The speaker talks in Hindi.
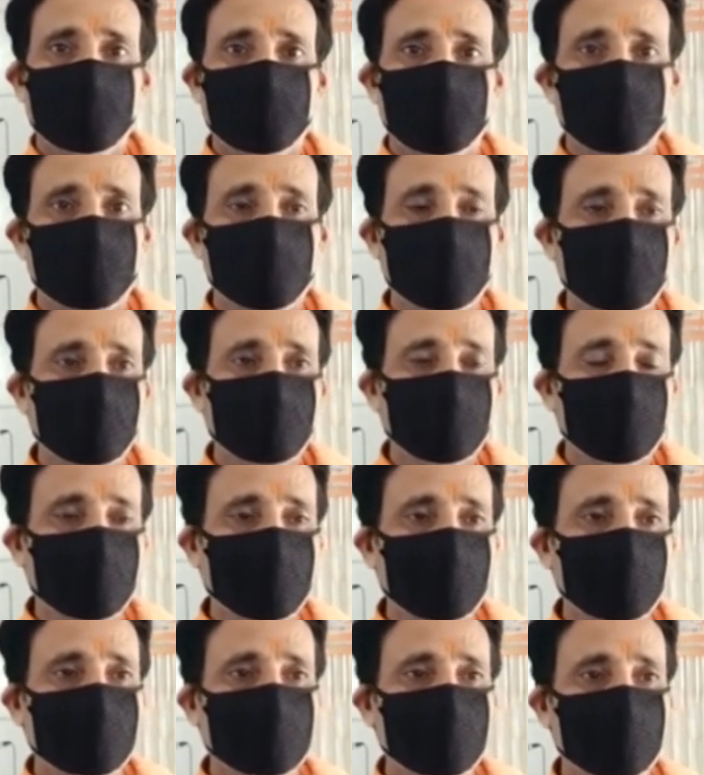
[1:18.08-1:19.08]
तो भीड़ बढ़ेगी
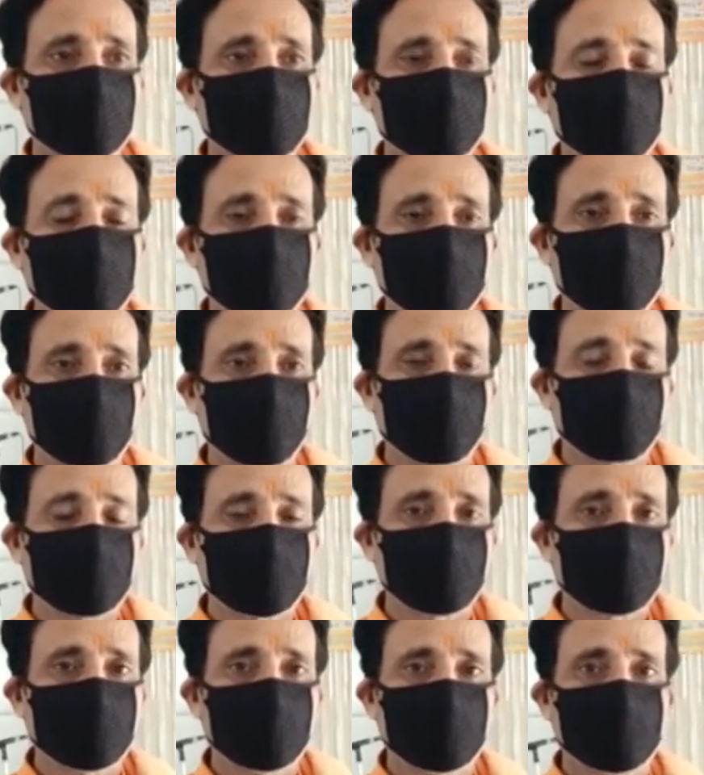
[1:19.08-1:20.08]
इसलिए भीड़ को रोकने
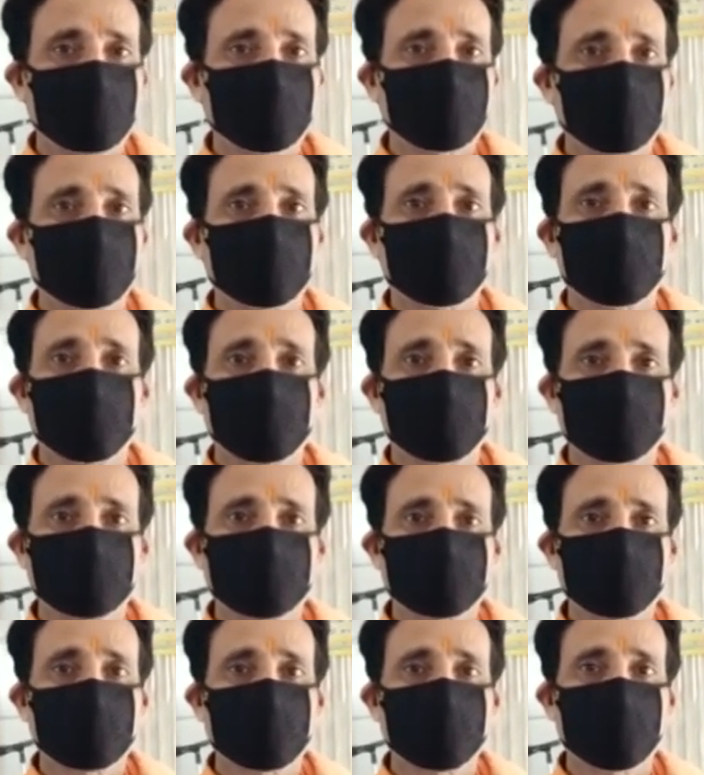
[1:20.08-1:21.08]
के लिए हम आदेशों
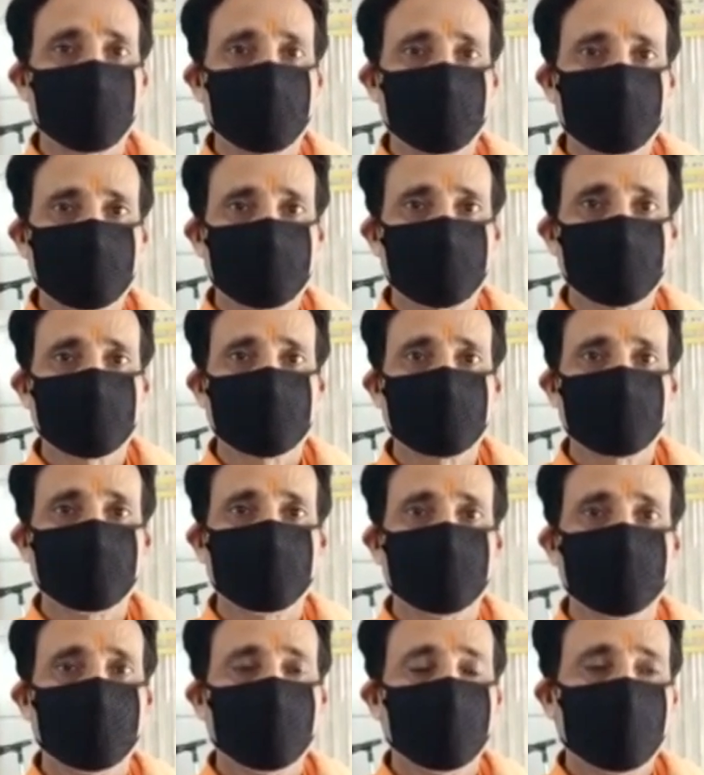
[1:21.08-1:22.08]
का पालन करते हुए
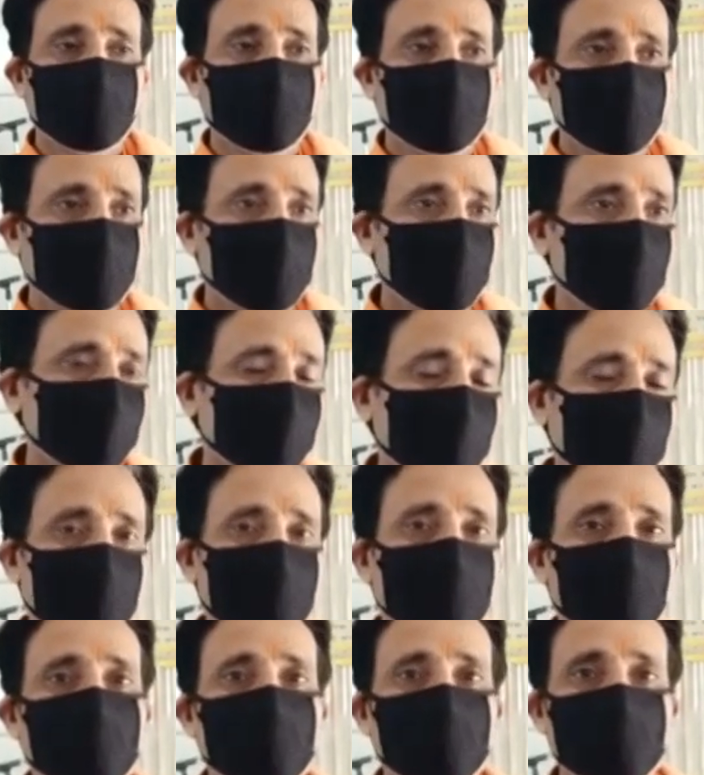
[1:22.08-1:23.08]
यहाँ भी
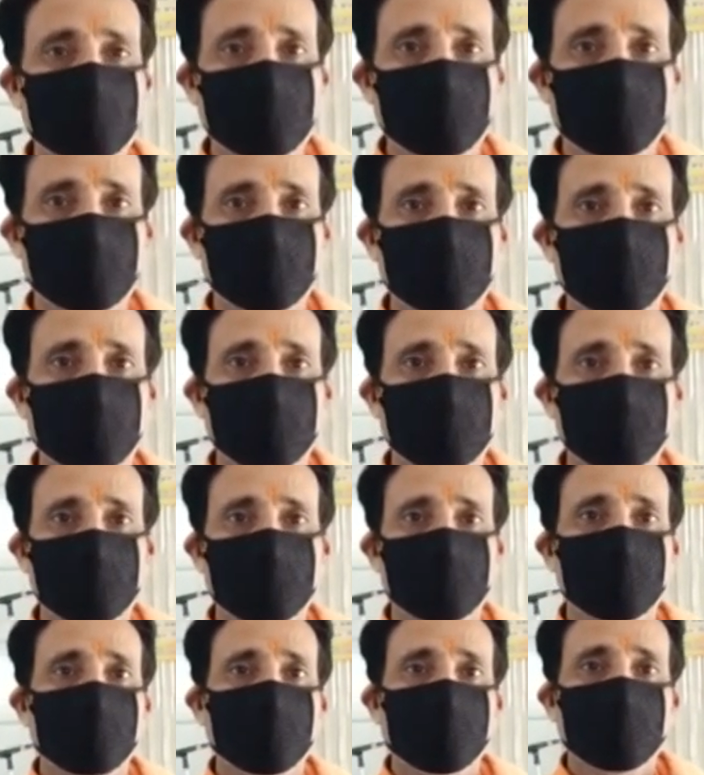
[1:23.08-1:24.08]
लॉकडाउन किया गया है
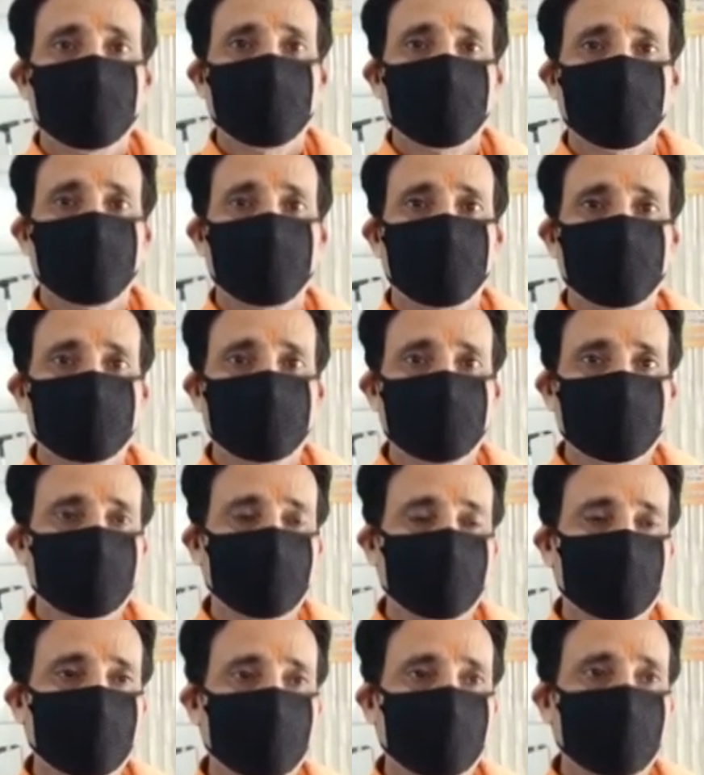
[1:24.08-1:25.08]
और सिर्फ
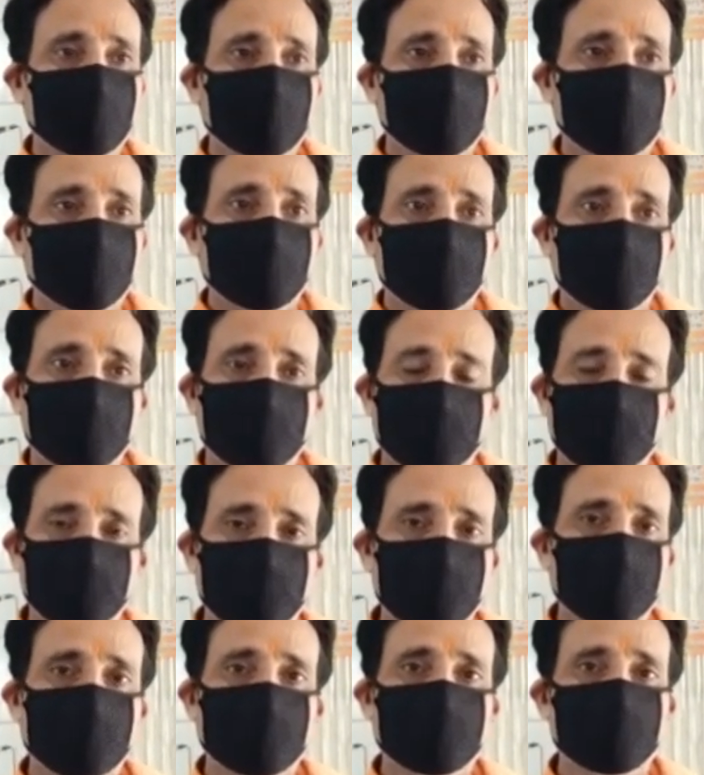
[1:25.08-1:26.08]
एक
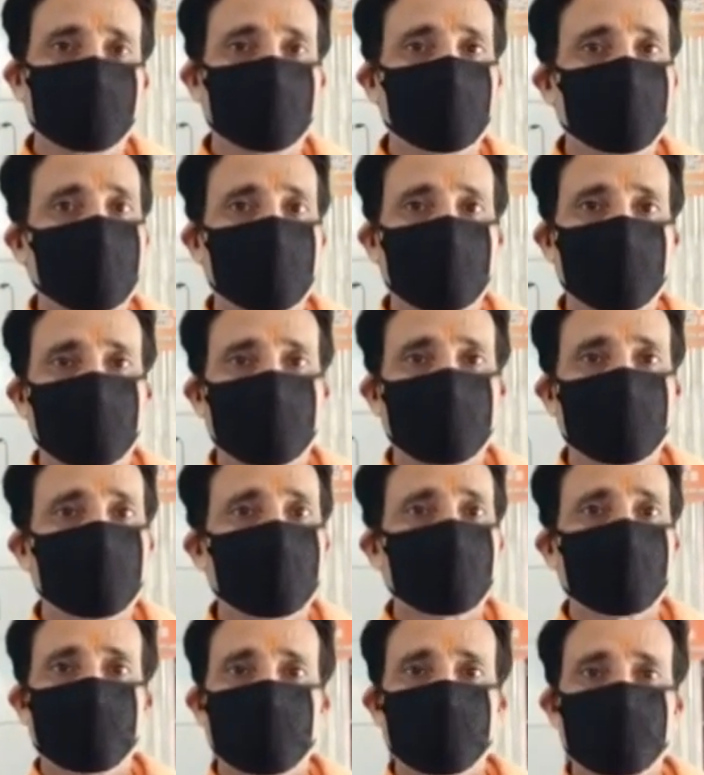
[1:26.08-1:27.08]
पंडित पूजा कर रहे हैं
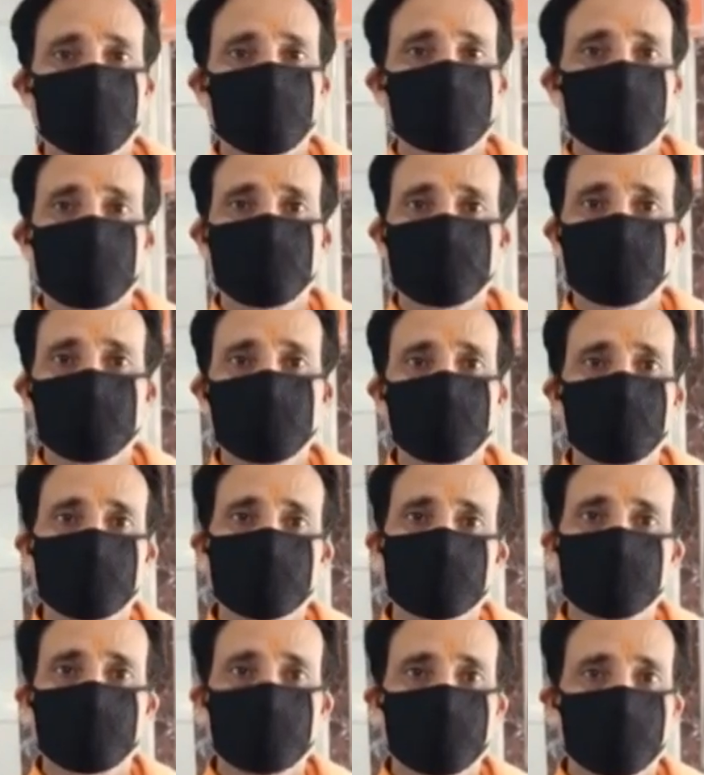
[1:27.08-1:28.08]
पूजा विधिवत चल
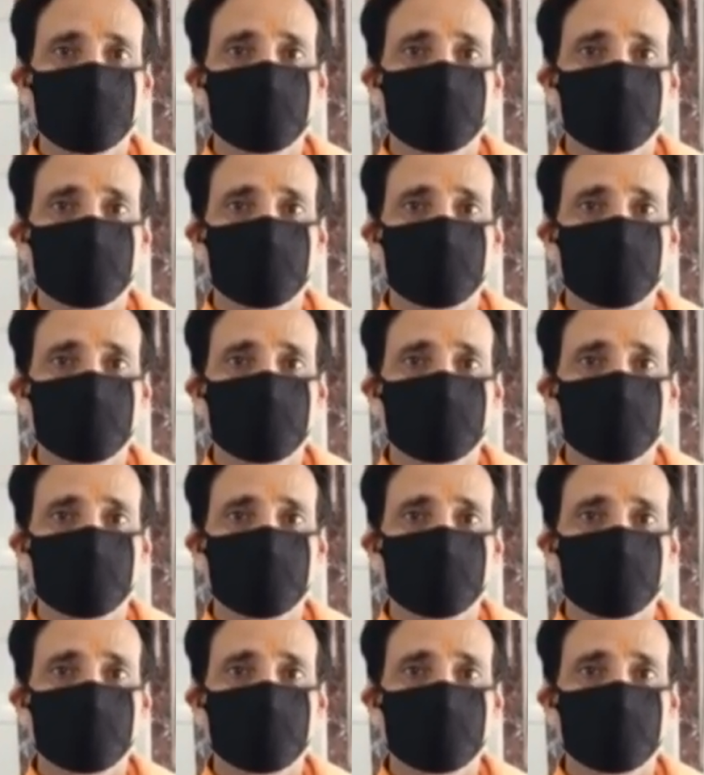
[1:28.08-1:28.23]
रही